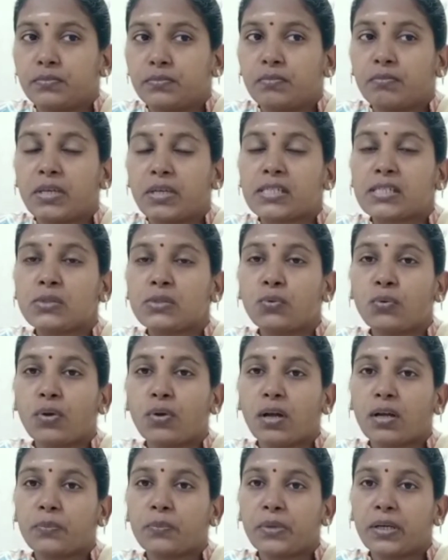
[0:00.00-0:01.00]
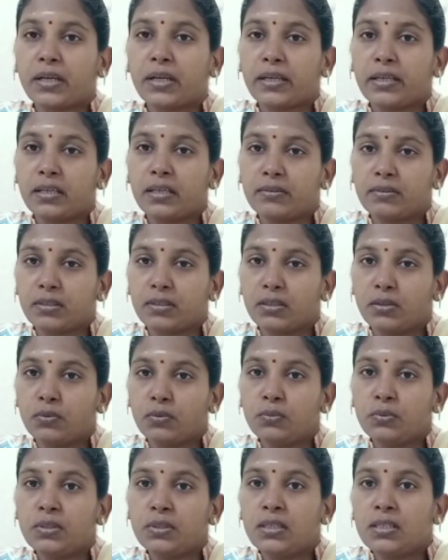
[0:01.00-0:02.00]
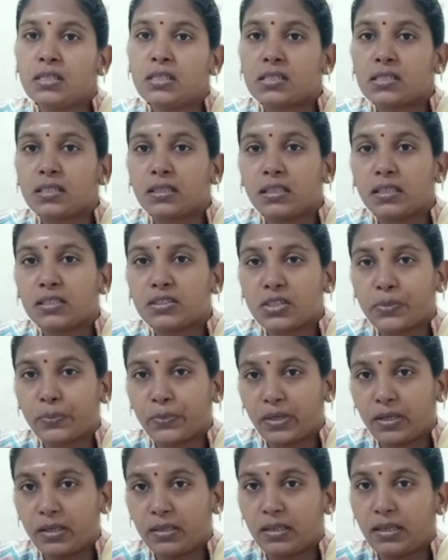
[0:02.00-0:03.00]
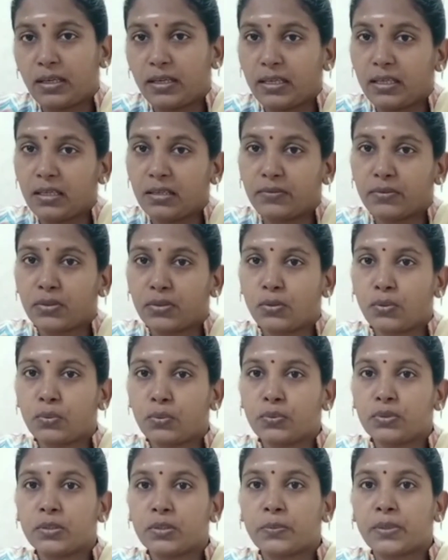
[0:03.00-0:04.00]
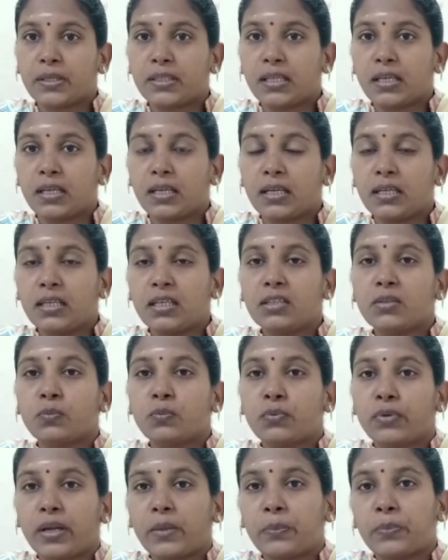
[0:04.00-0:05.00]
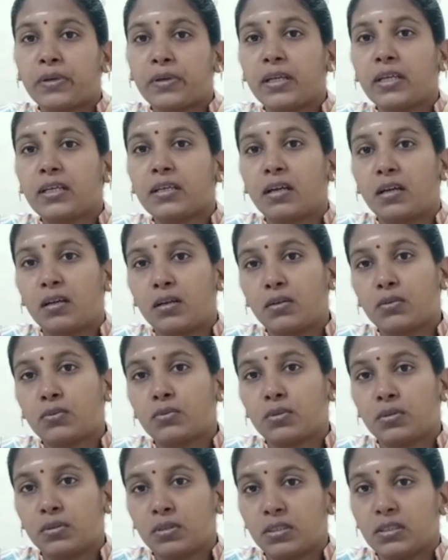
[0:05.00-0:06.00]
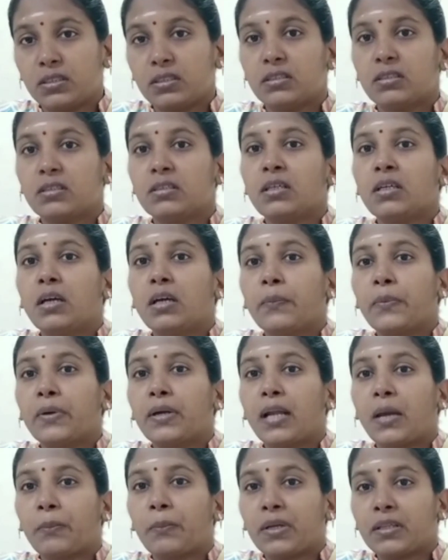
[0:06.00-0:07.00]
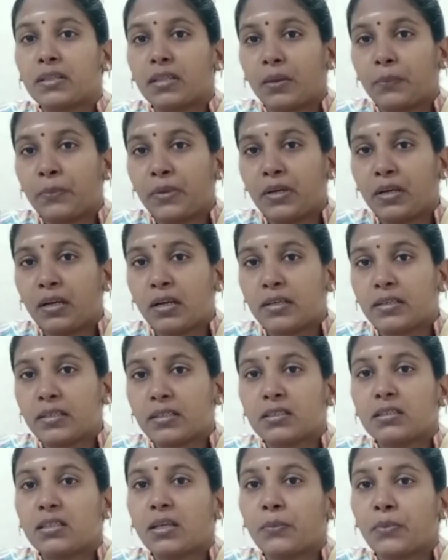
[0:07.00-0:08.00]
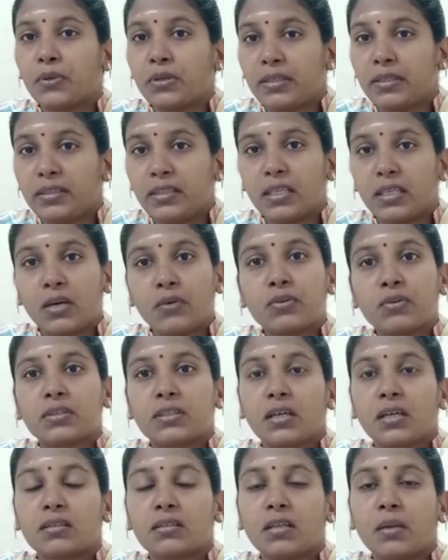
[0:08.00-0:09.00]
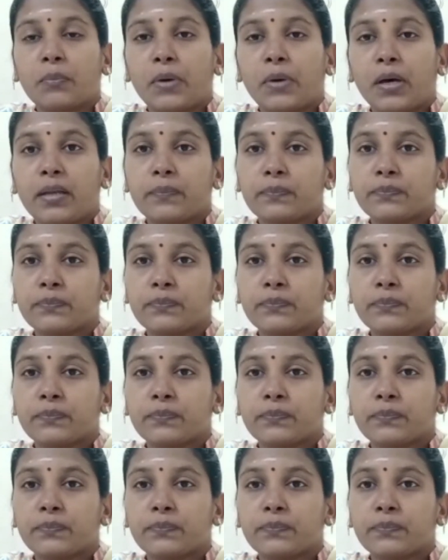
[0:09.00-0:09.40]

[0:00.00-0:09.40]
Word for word: பஸ்லூர் ரஹ்மான் ஐயா அவர்களும் சித்திக் ஜமால் ஐயா அவர்களும் வந்து பார்த்திங்கன்னா இது முறைப்படி கற்றுக்கொண்டு இப்போ நம்ம தமிழ்நாட்டுக்கு நம்ம இந்தியாவுக்கு தகுந்த மாதிரி